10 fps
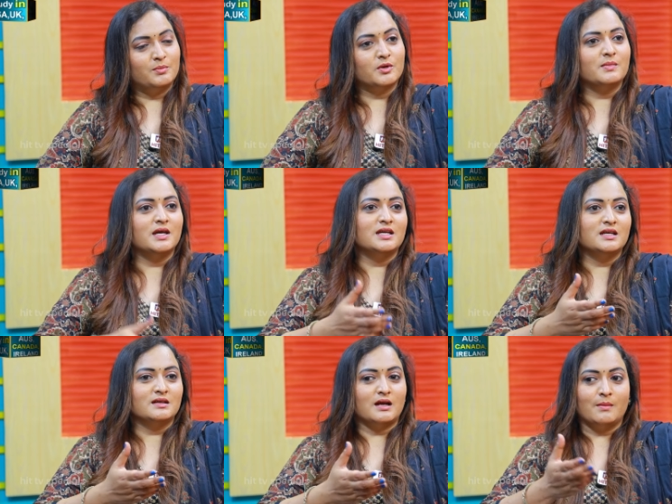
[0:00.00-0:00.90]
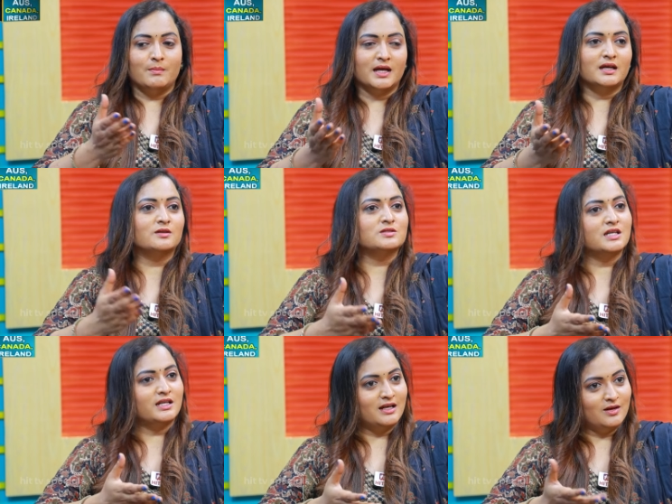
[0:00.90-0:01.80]
ఇప్పుడు మీ అమ్మాయి గారు
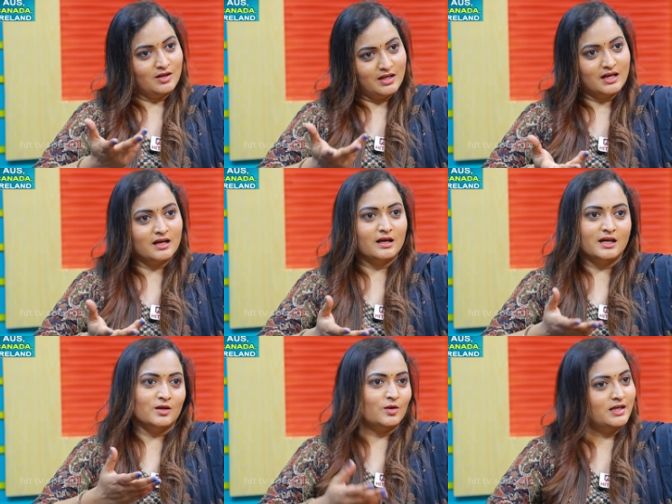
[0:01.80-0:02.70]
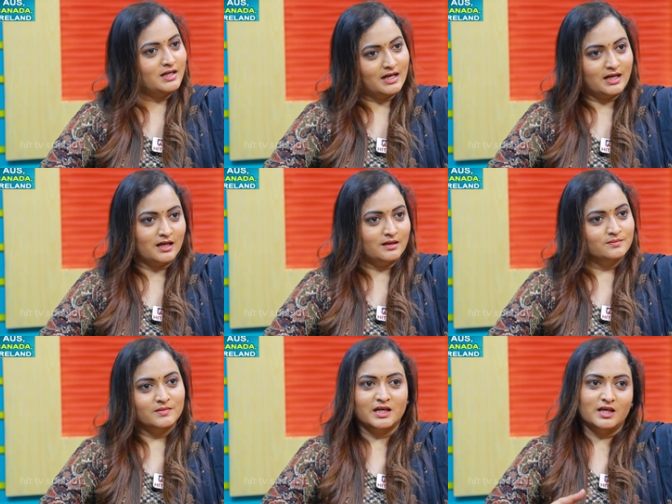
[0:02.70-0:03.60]
సీరియల్లోనే హీరోయిన్ కన్నడ
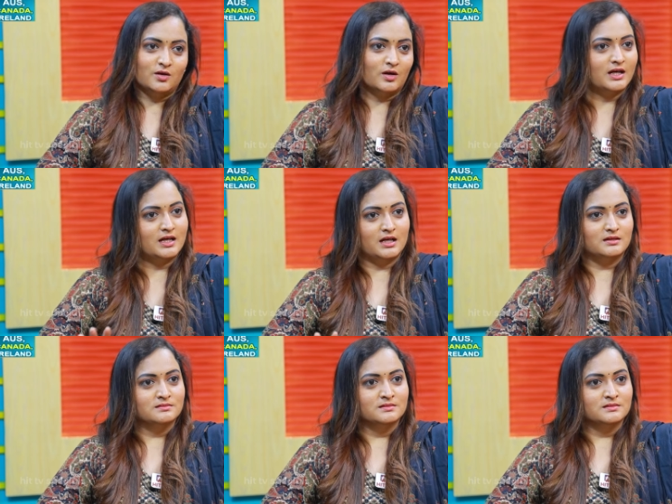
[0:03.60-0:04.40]
హీరో కన్నడ